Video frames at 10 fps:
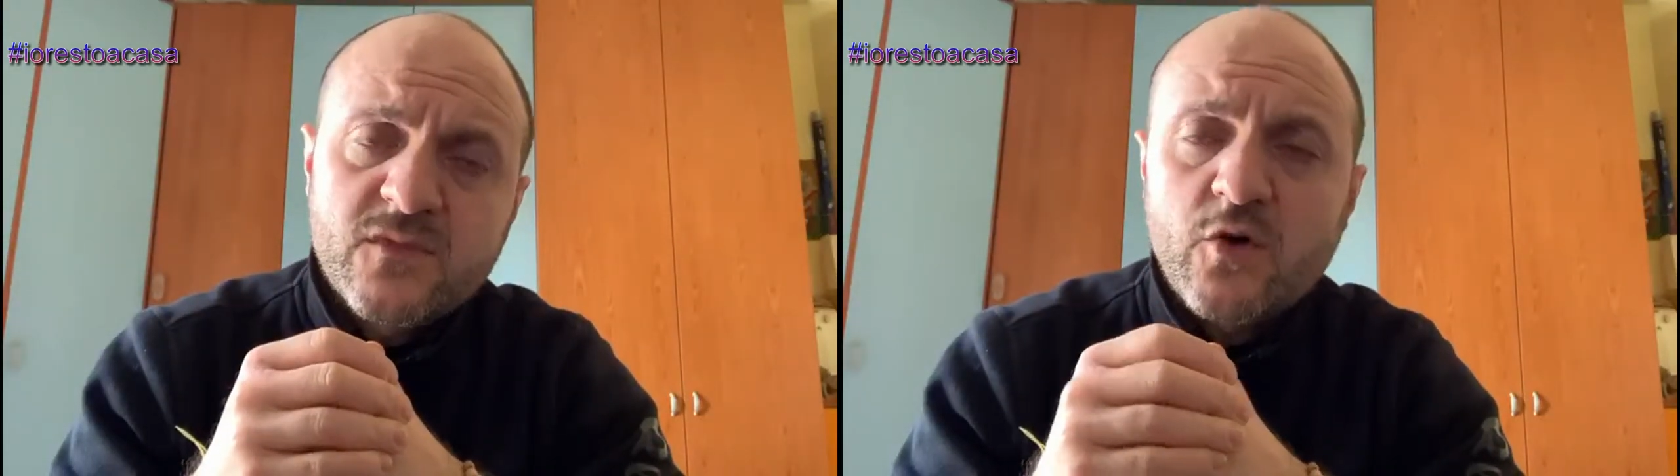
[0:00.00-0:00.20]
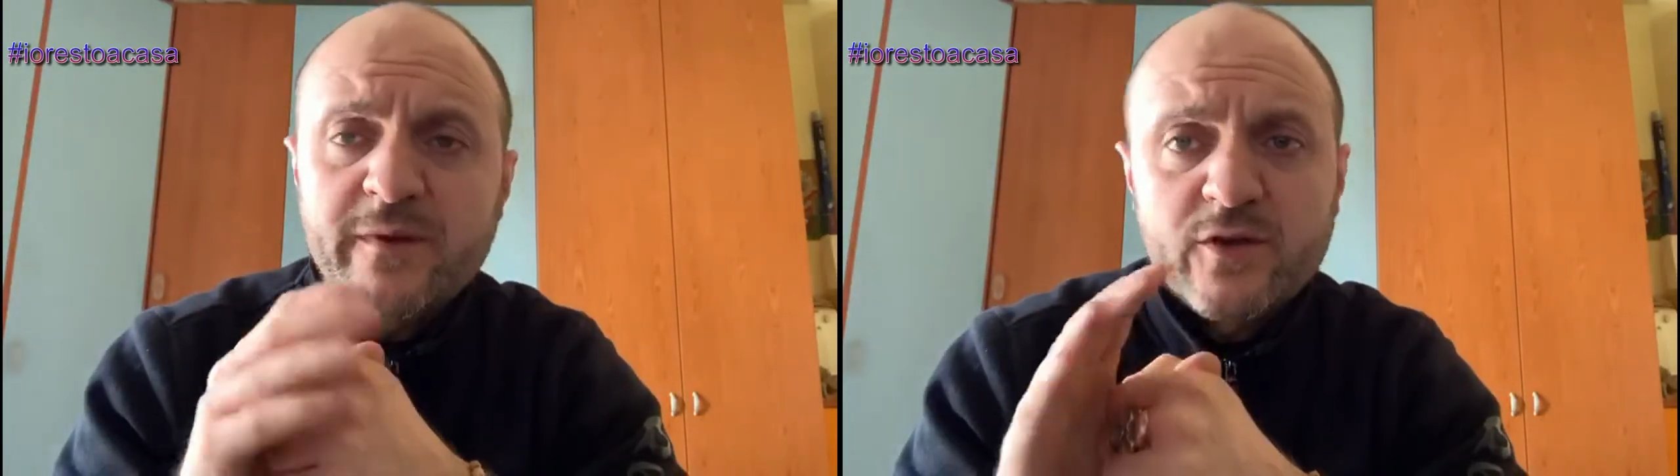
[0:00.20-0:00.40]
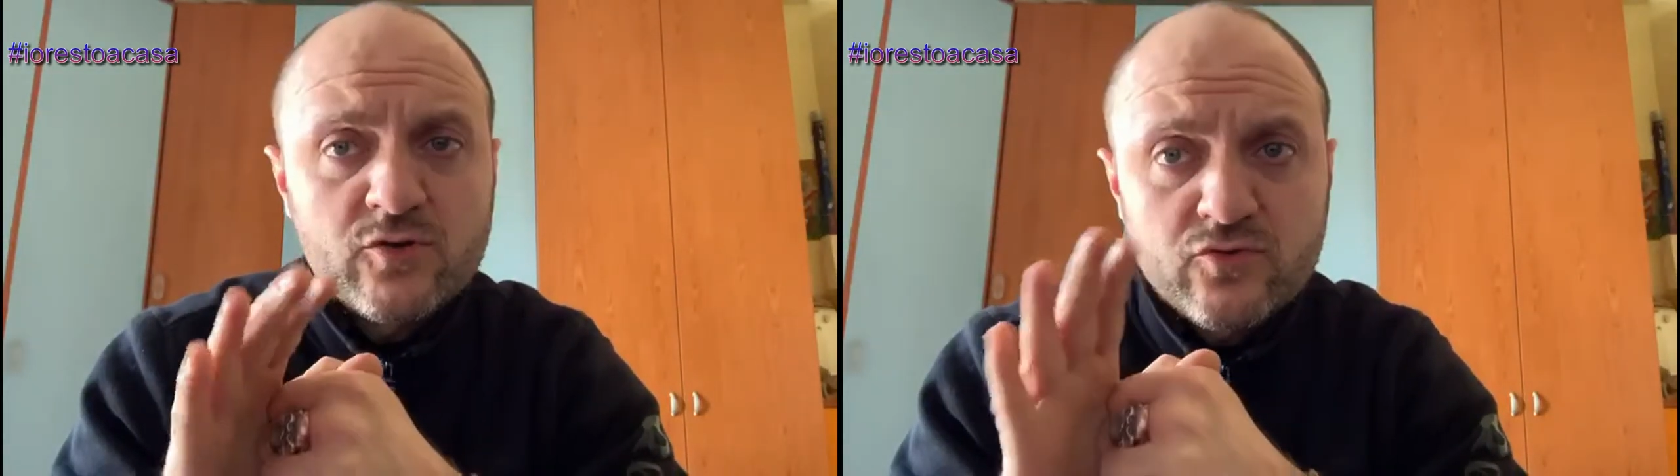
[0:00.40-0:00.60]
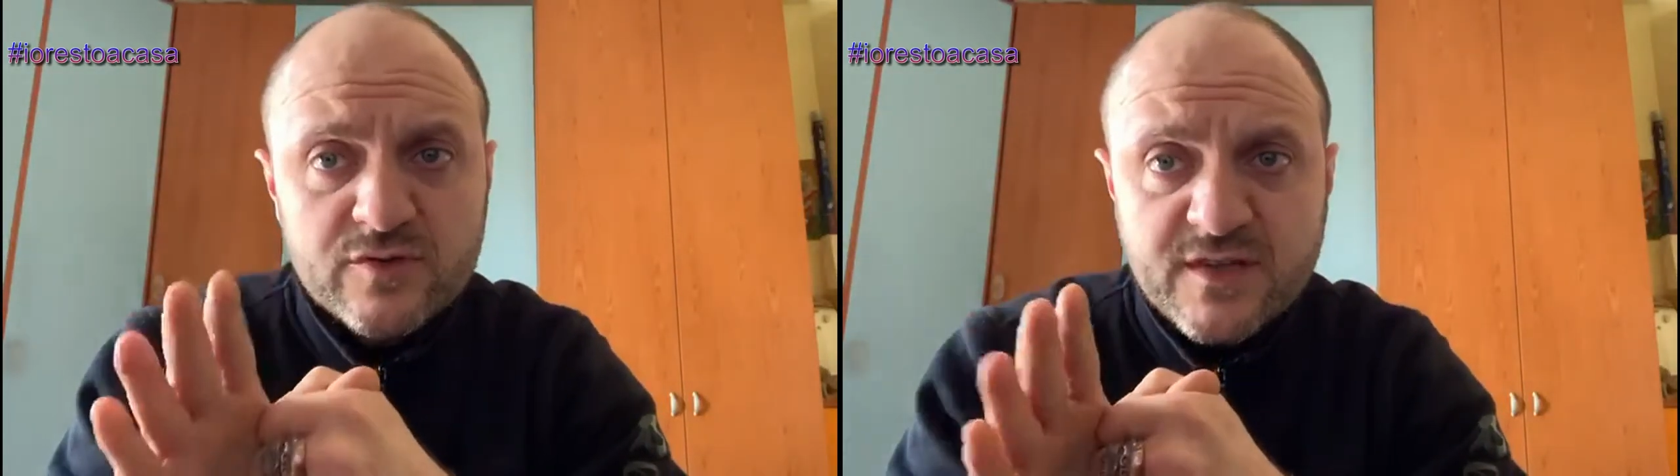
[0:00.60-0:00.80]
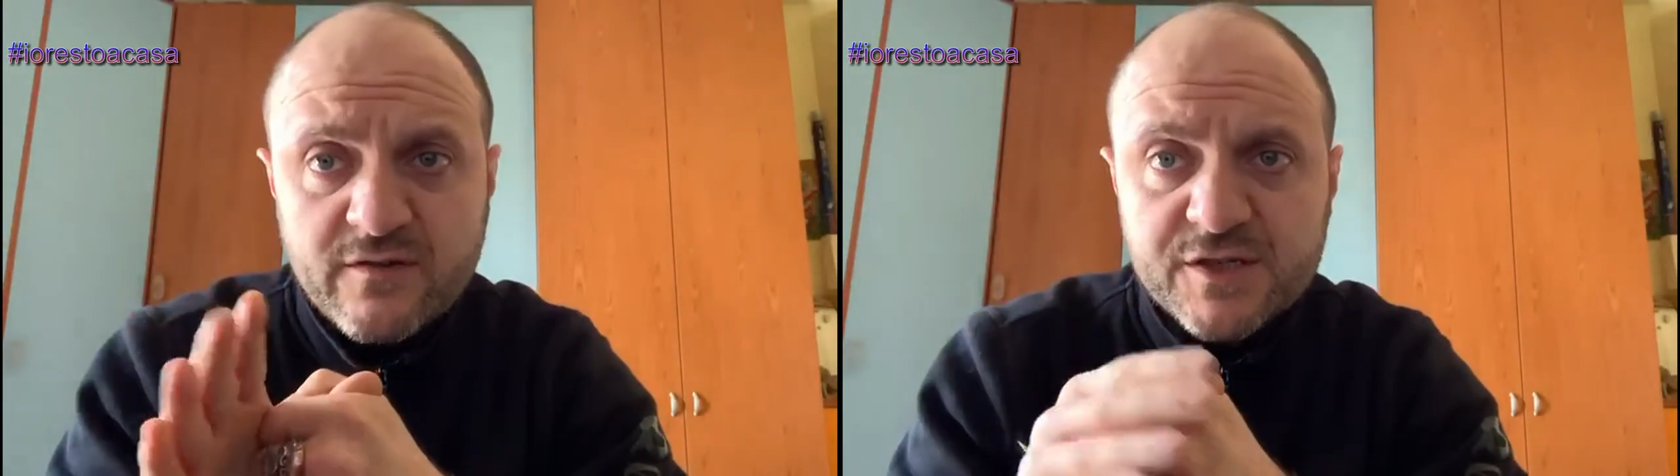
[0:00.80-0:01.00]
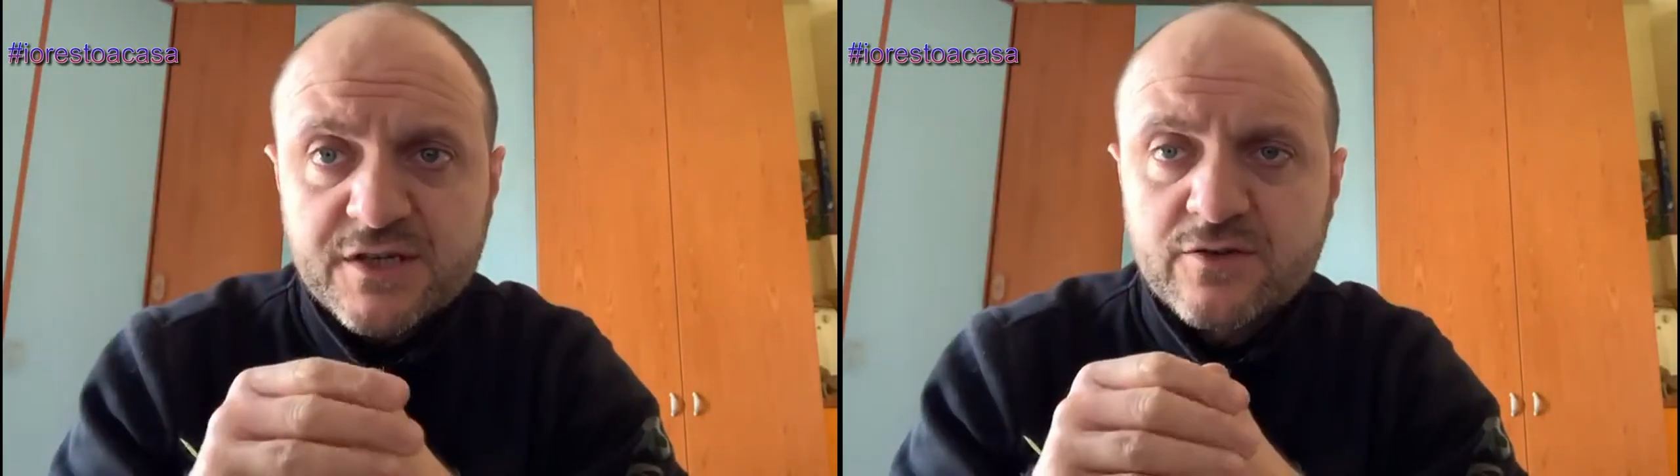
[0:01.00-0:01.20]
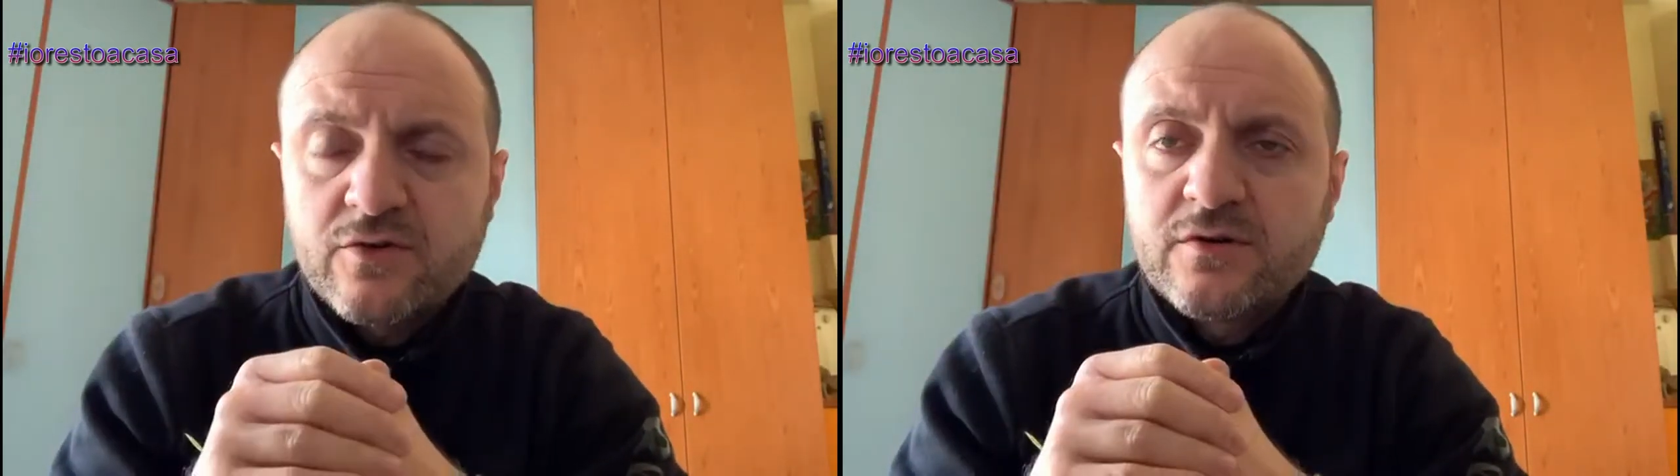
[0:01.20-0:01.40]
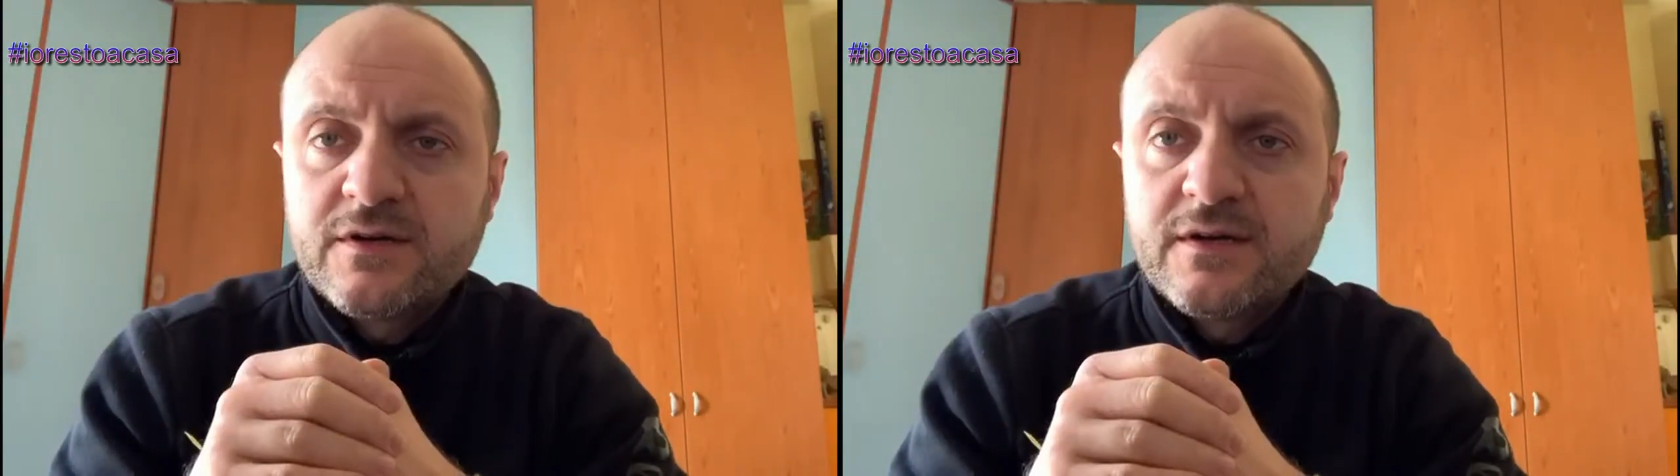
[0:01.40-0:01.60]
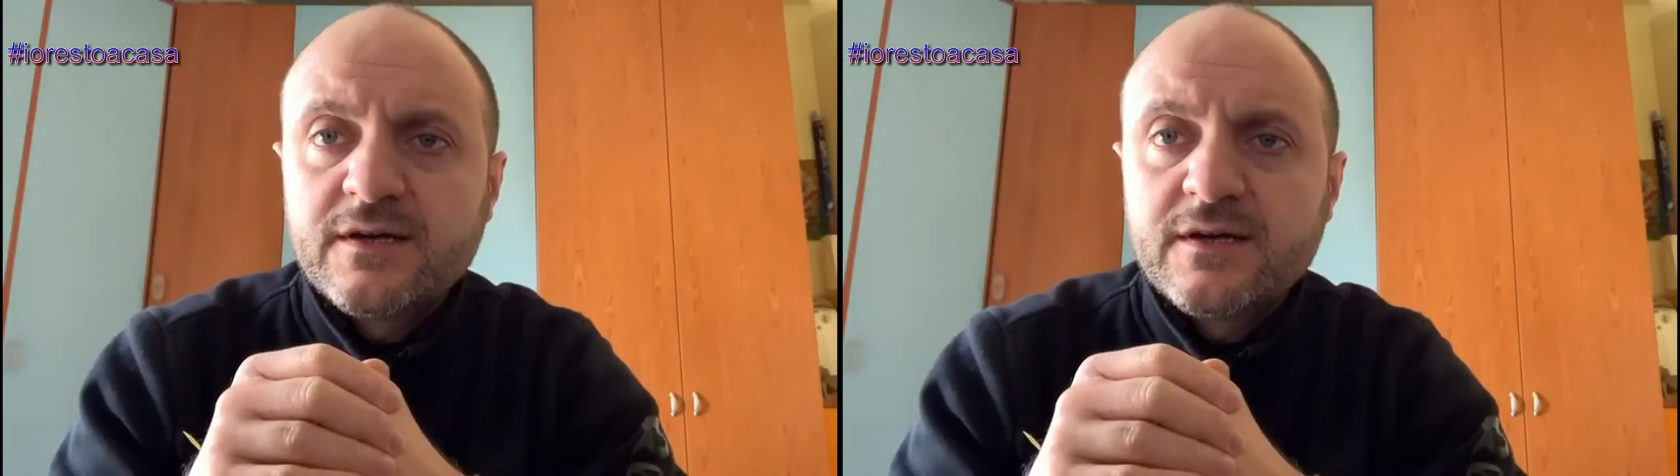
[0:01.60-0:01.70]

o meglio, non tutti stanno facendo,